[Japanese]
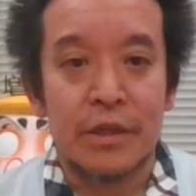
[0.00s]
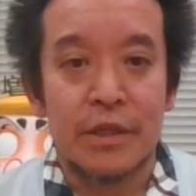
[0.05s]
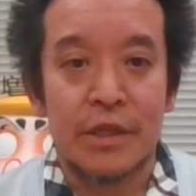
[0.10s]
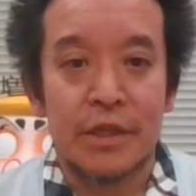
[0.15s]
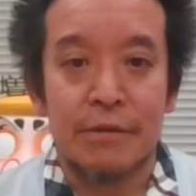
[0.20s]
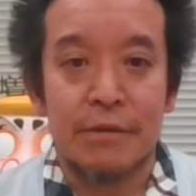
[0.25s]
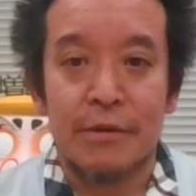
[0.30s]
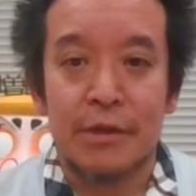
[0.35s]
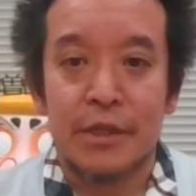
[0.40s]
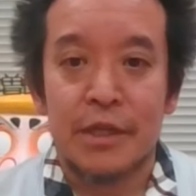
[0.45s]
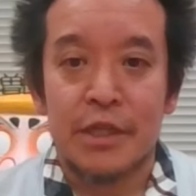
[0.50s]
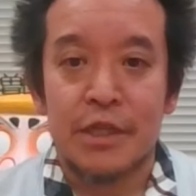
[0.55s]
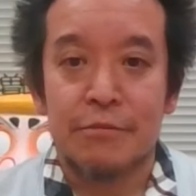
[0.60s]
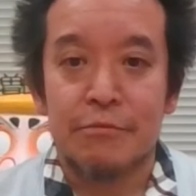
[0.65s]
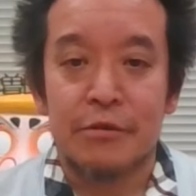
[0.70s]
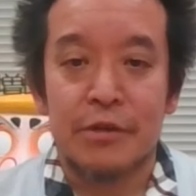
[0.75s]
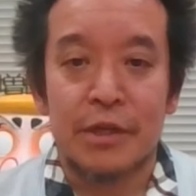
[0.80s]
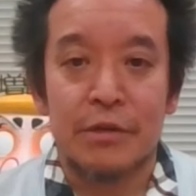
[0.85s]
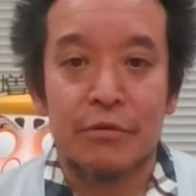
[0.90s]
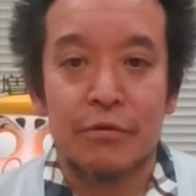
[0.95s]
すね、
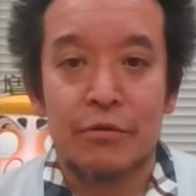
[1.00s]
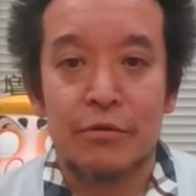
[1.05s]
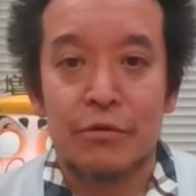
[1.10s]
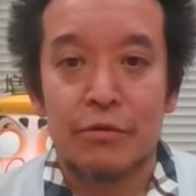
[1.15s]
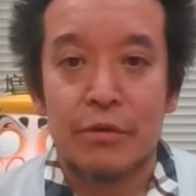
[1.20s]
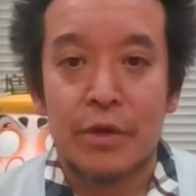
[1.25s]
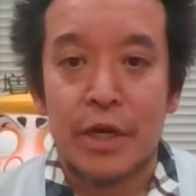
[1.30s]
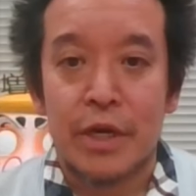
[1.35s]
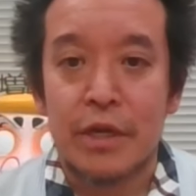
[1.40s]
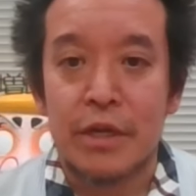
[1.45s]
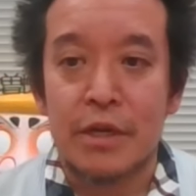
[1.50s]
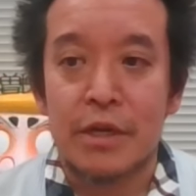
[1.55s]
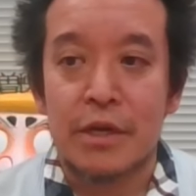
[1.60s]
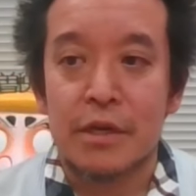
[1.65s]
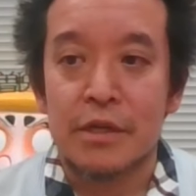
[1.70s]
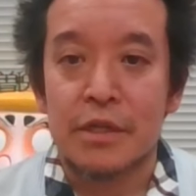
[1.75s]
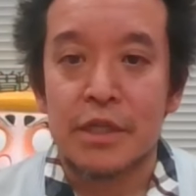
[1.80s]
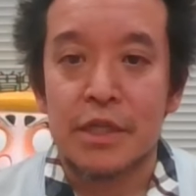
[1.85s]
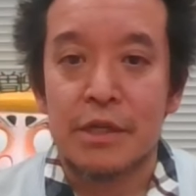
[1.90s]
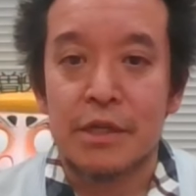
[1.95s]
私もあの、この件に
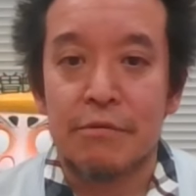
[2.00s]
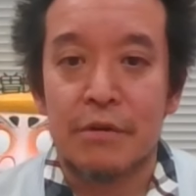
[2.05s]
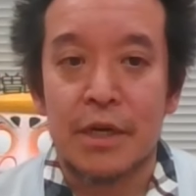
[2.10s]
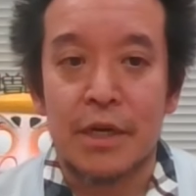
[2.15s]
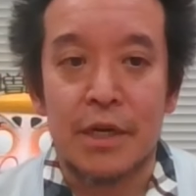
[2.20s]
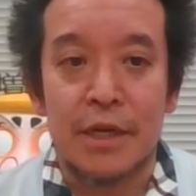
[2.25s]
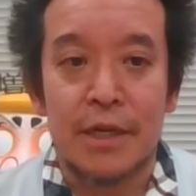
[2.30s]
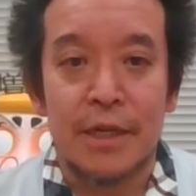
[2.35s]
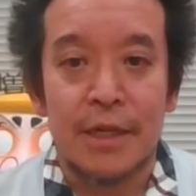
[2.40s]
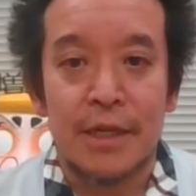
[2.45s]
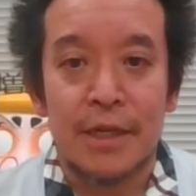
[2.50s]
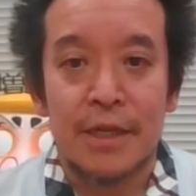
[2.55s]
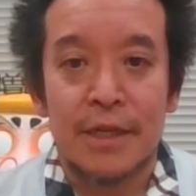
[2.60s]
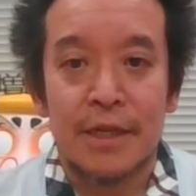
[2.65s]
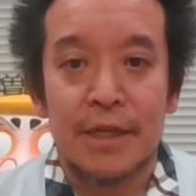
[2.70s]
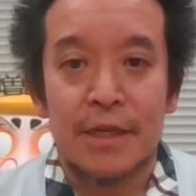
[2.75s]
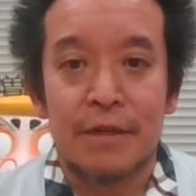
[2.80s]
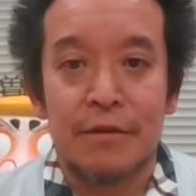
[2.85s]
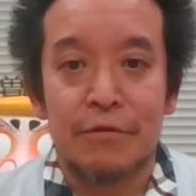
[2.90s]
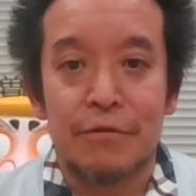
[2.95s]
関しては、
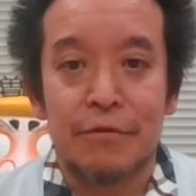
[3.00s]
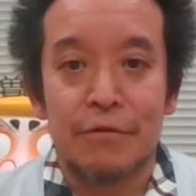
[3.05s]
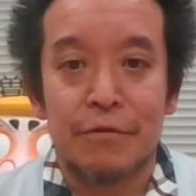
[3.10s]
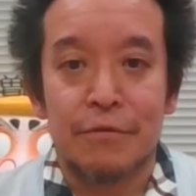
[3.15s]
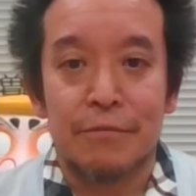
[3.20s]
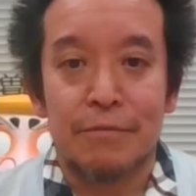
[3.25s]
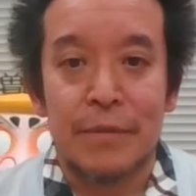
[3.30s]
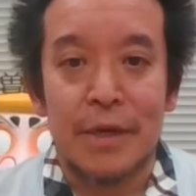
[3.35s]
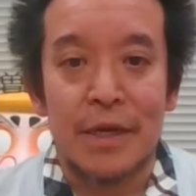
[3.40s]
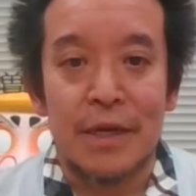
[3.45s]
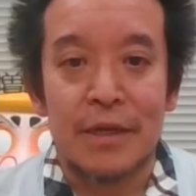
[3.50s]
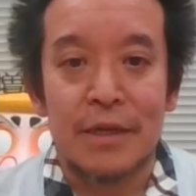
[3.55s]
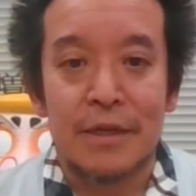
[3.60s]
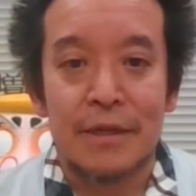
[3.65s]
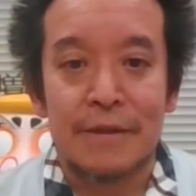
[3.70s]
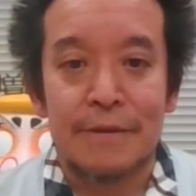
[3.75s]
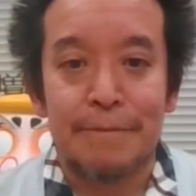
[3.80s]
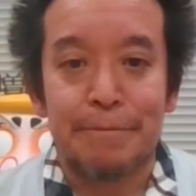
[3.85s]
あの、まあ、